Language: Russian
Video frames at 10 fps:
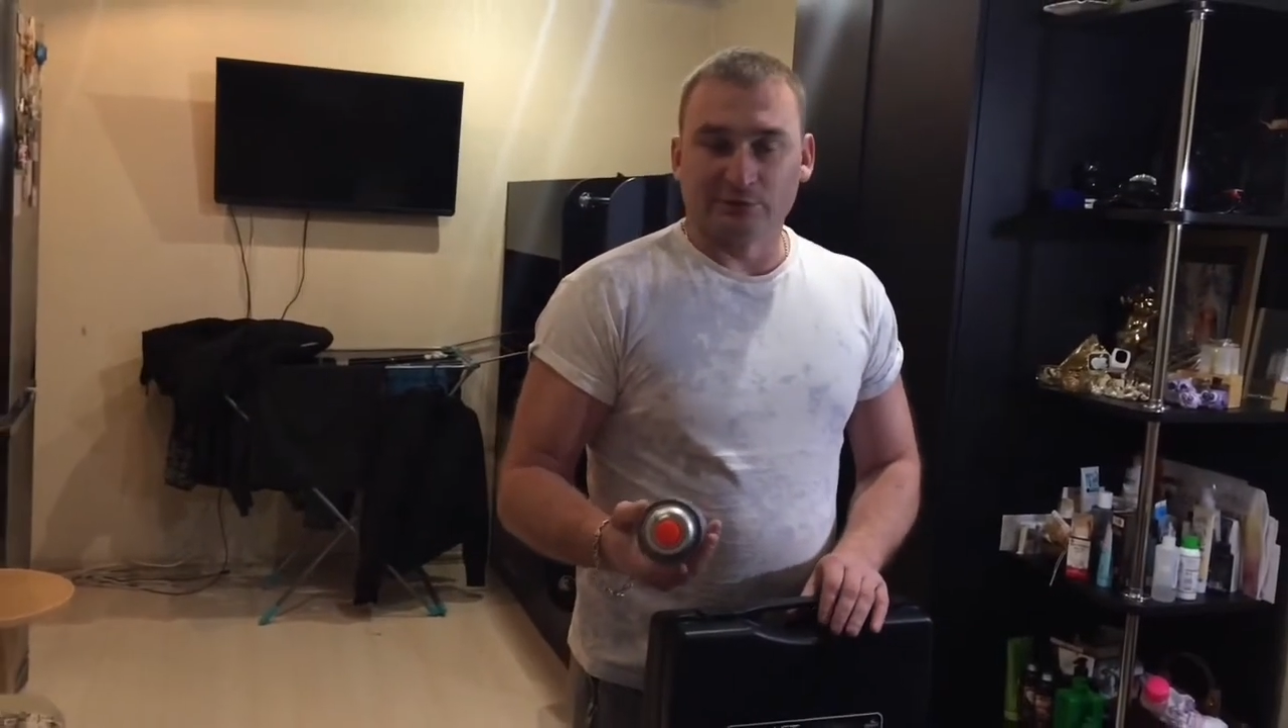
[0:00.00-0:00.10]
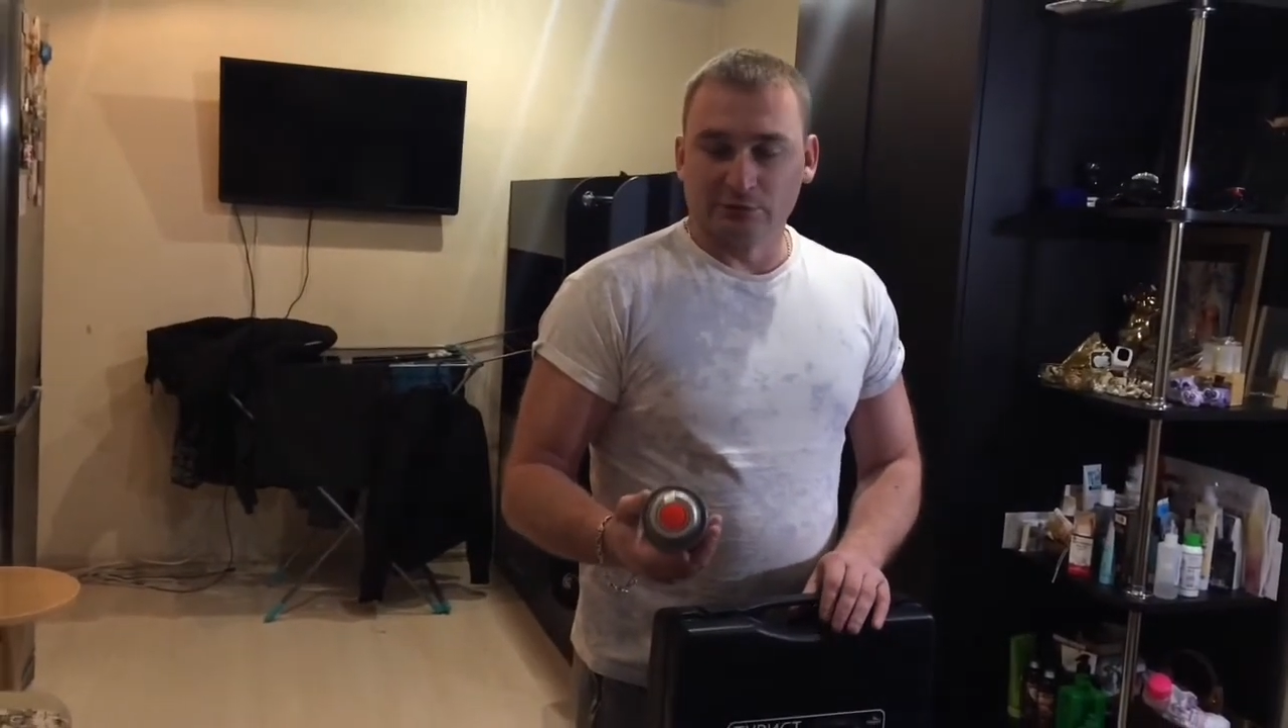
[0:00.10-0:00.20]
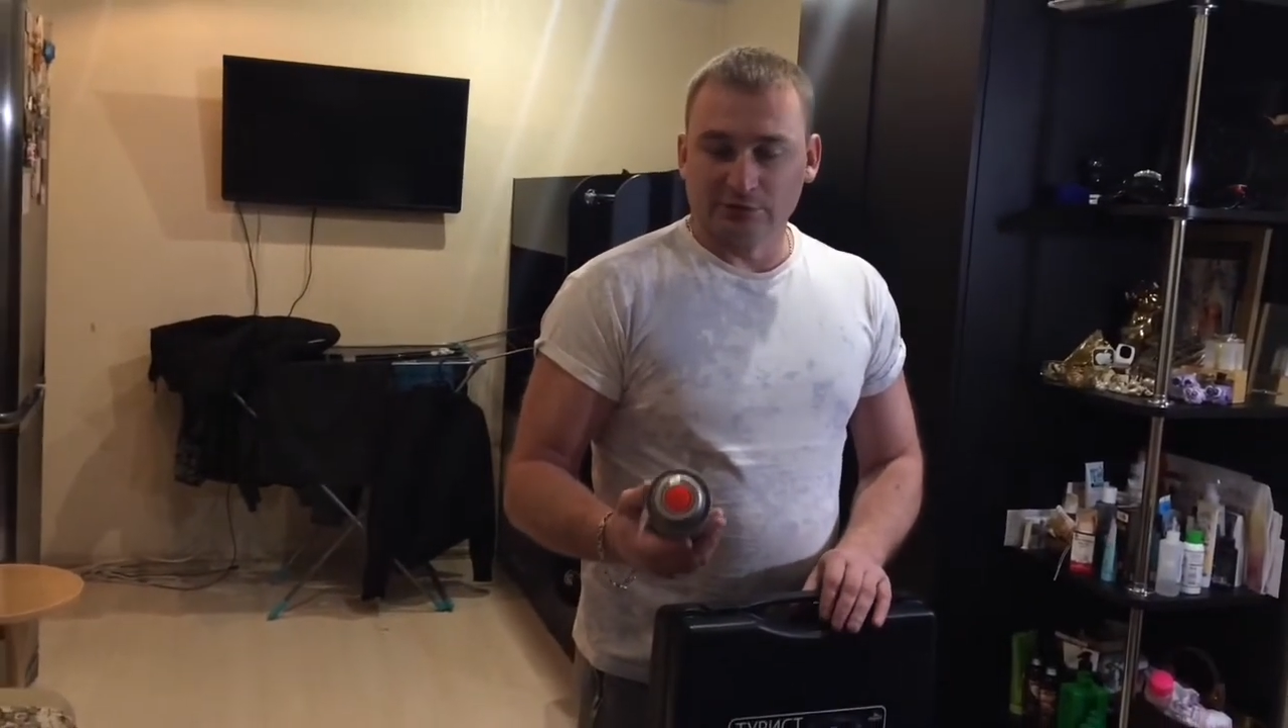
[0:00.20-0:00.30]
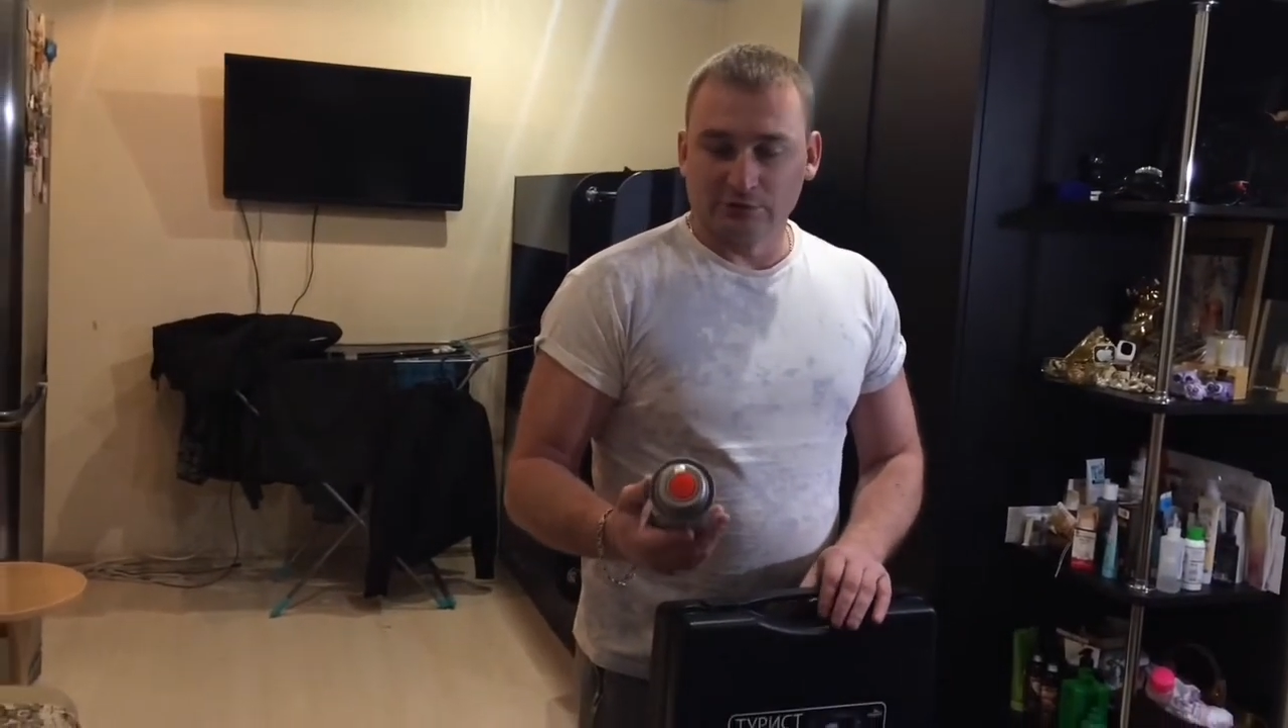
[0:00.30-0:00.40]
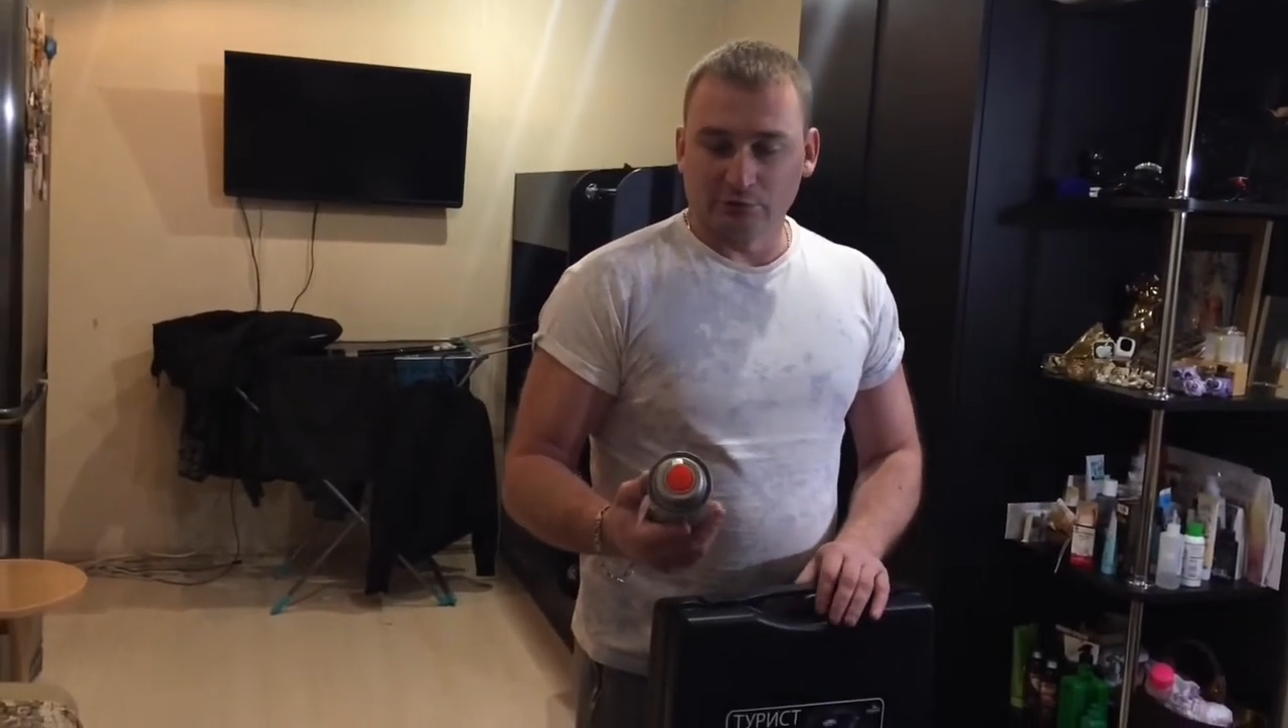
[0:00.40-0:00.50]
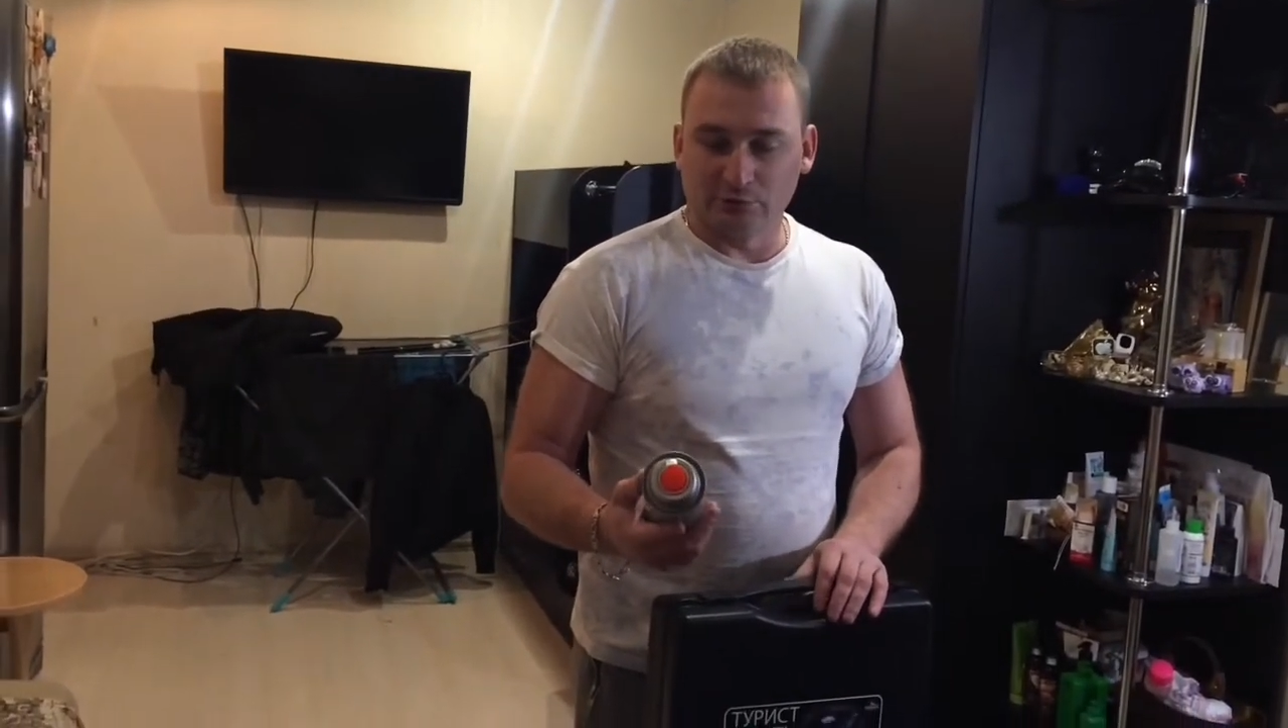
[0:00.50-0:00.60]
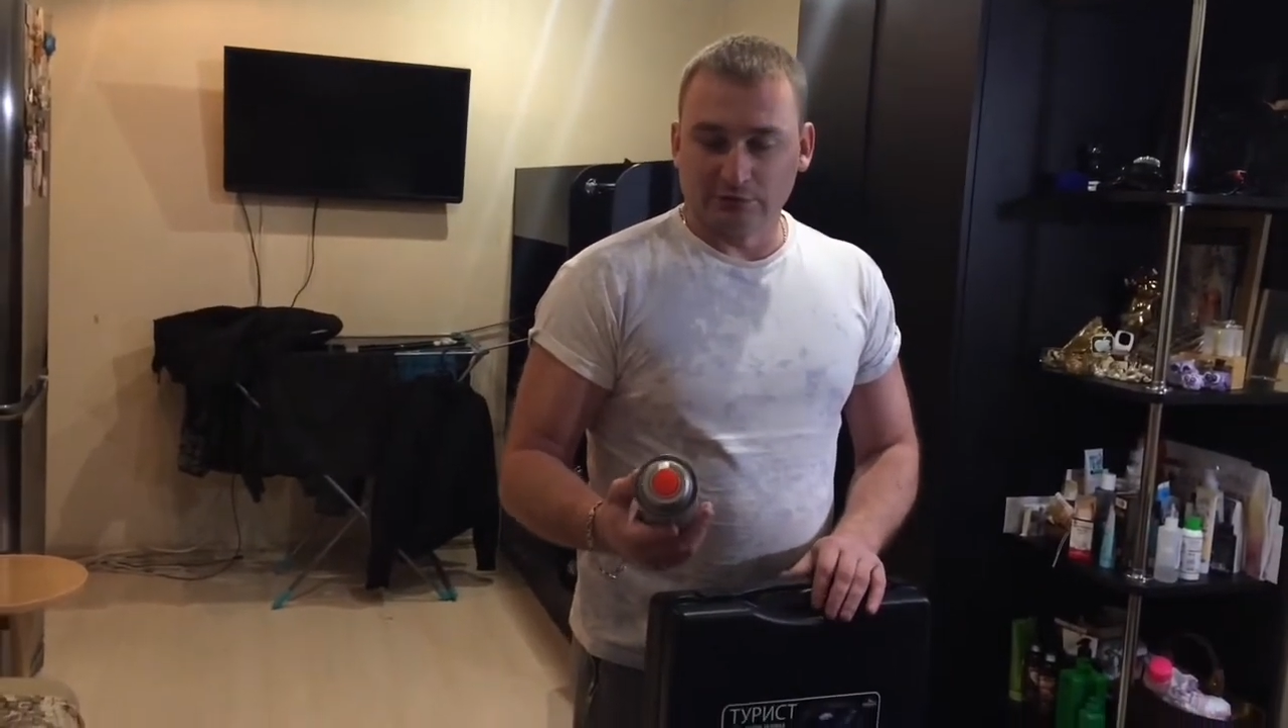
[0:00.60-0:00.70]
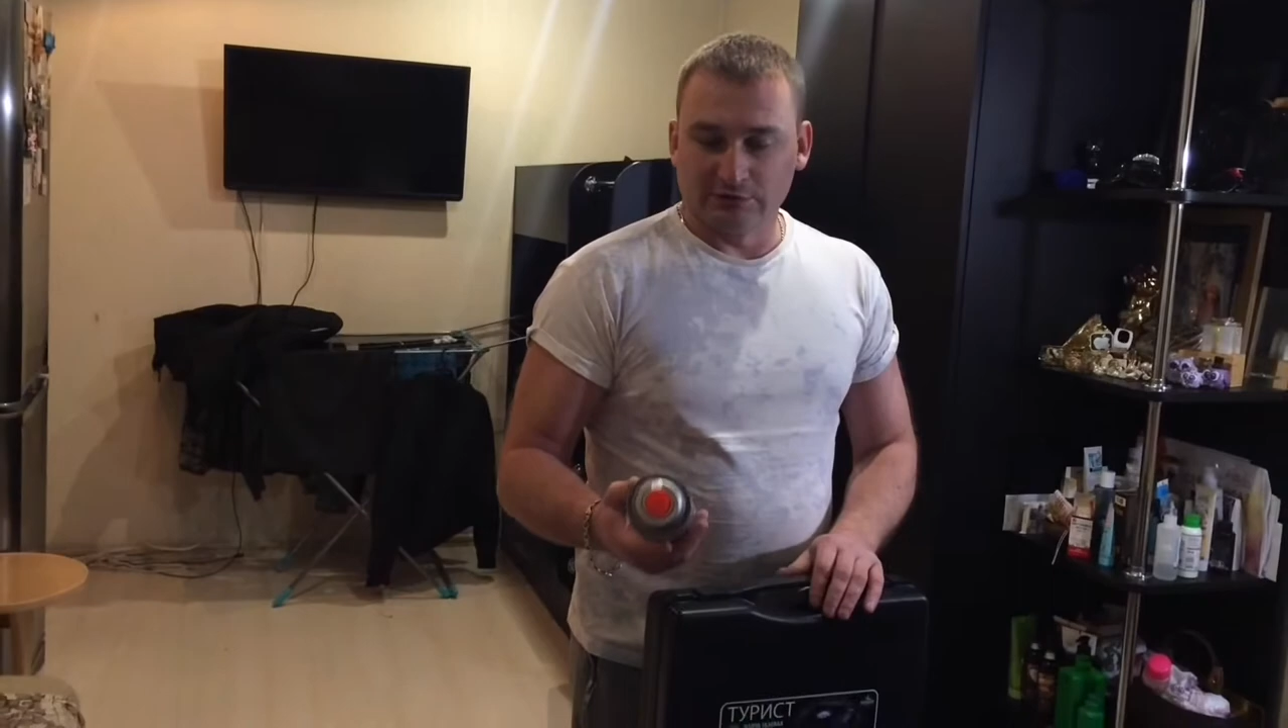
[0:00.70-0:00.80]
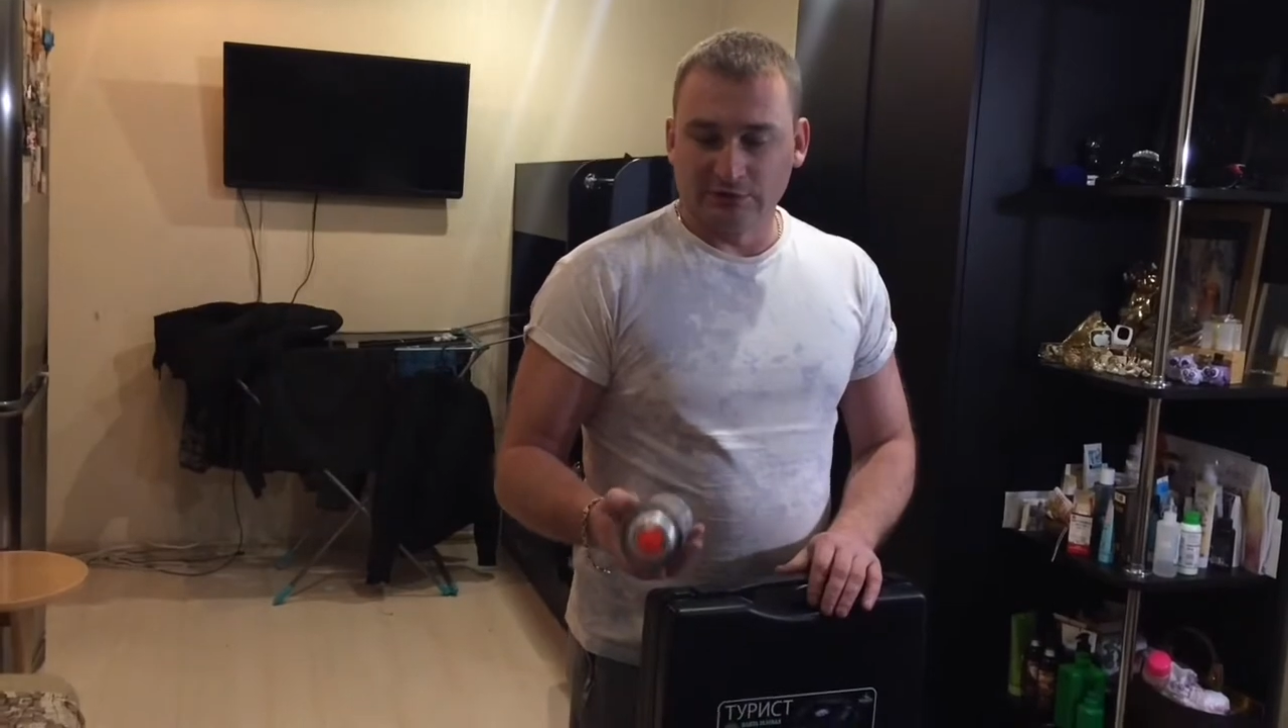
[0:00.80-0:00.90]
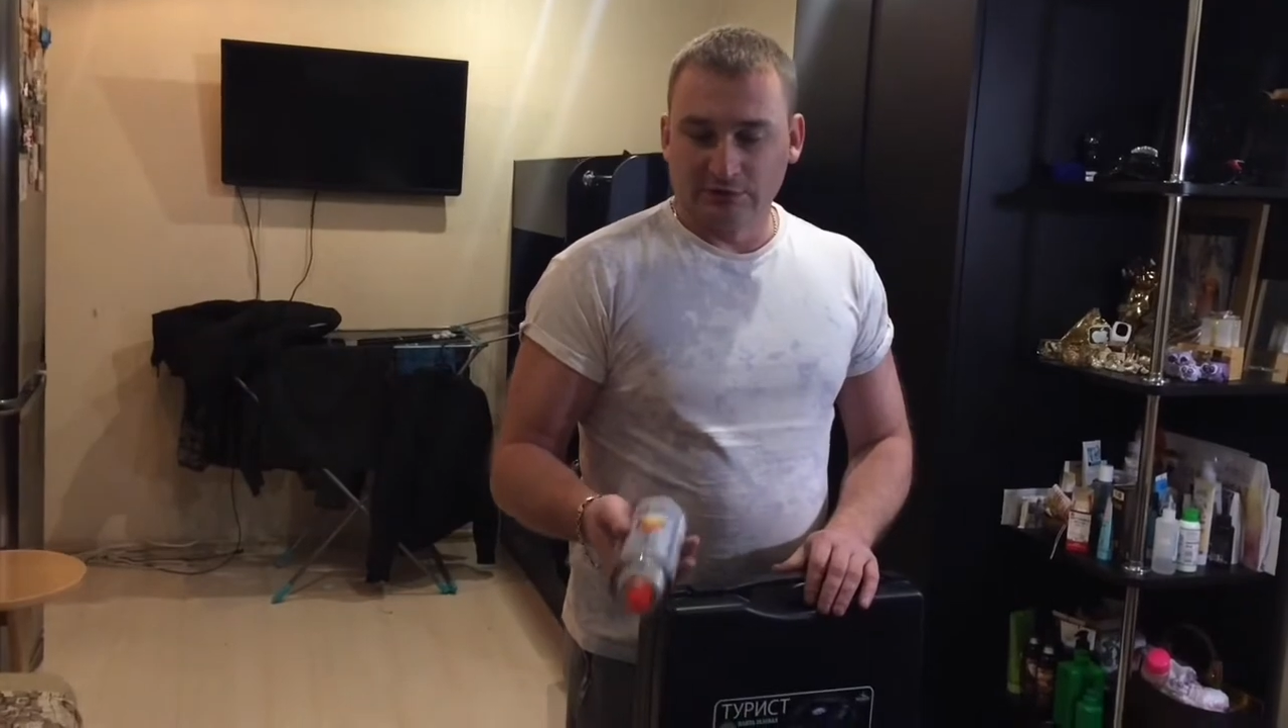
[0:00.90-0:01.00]
злотых
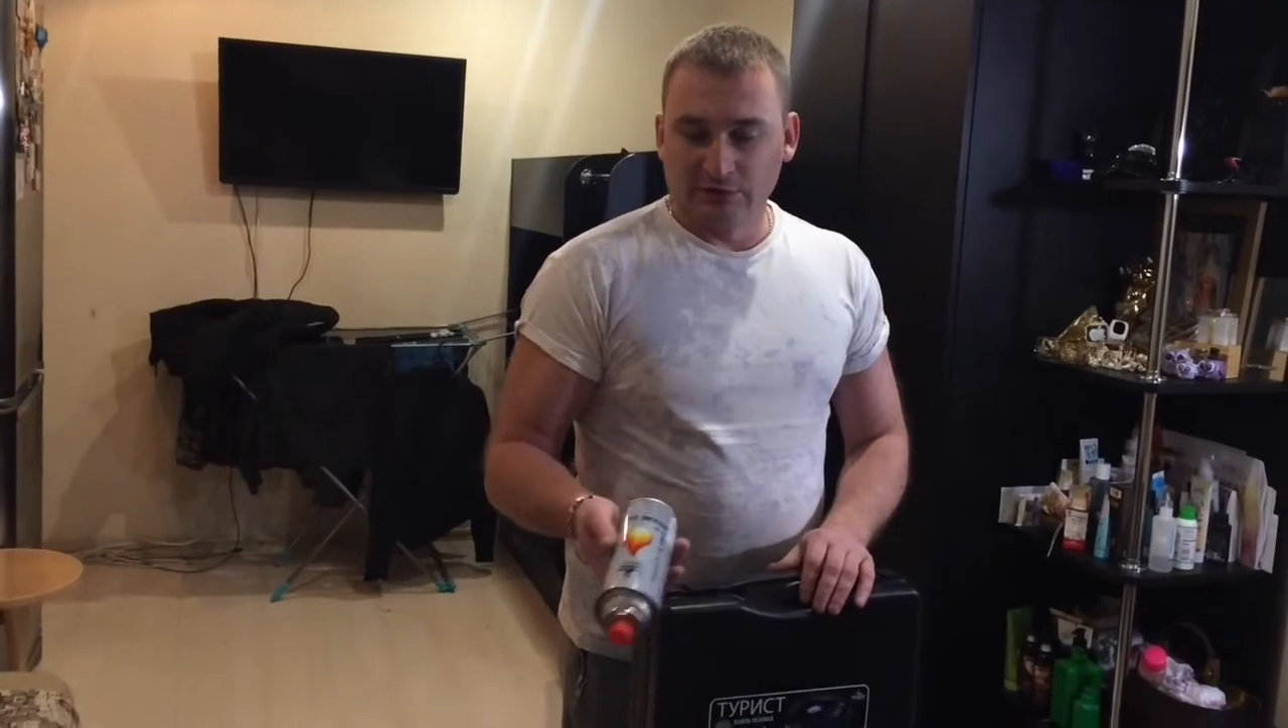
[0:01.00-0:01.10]
стоят.